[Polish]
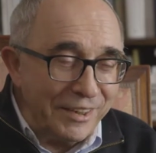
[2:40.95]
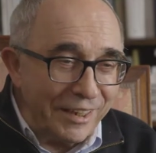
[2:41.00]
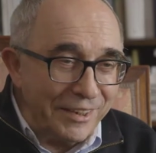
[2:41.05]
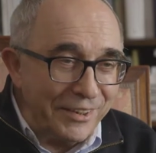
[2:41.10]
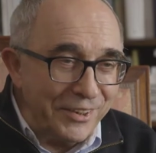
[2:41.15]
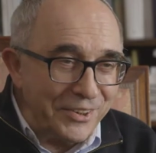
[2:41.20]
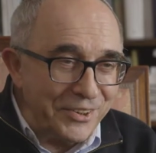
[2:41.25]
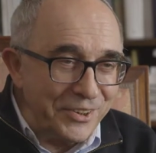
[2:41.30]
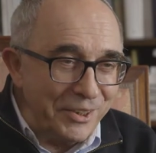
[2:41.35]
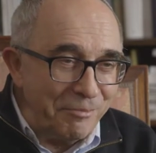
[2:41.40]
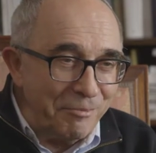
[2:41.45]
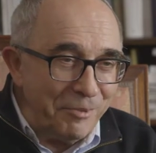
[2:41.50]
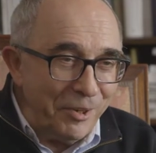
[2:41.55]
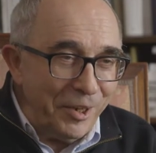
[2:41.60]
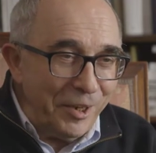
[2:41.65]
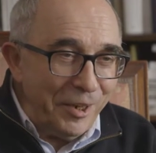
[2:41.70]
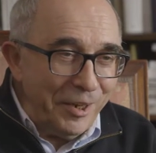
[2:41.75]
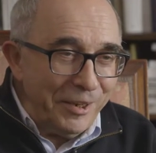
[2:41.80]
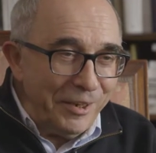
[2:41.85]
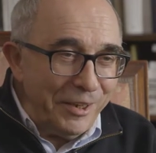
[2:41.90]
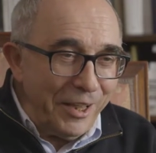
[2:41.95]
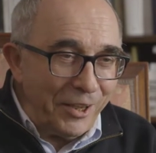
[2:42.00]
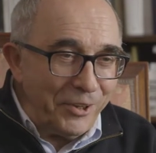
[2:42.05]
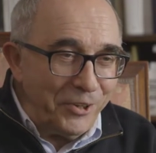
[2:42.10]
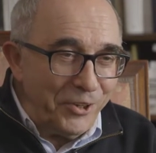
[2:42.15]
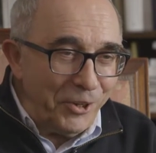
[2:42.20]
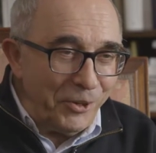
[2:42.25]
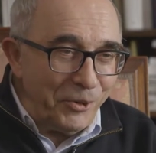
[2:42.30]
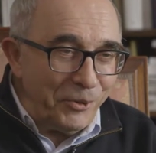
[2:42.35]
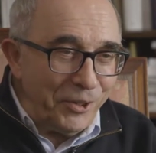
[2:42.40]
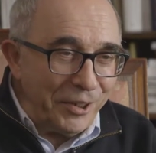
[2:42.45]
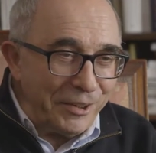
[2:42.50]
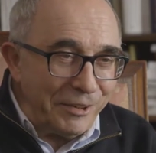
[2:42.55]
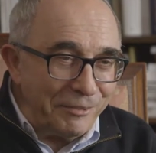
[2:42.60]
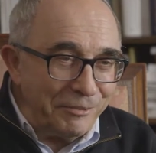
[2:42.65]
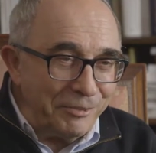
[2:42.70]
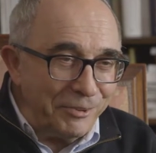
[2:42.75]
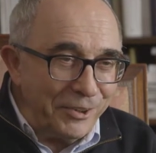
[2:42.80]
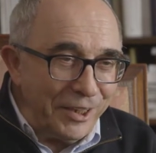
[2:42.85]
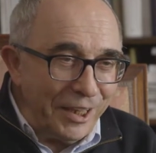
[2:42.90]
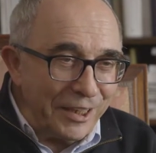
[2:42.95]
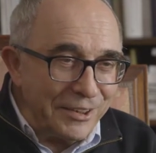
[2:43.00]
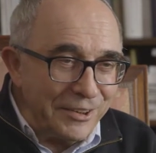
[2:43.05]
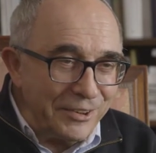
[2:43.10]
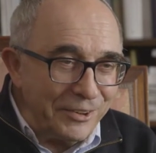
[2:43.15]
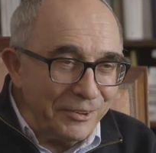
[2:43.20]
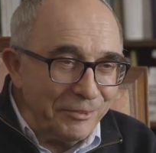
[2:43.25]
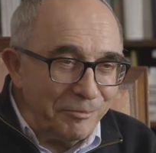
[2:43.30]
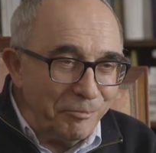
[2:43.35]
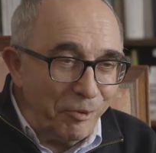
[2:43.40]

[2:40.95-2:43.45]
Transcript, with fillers: jak jestem, jak kieruję tą fundacją.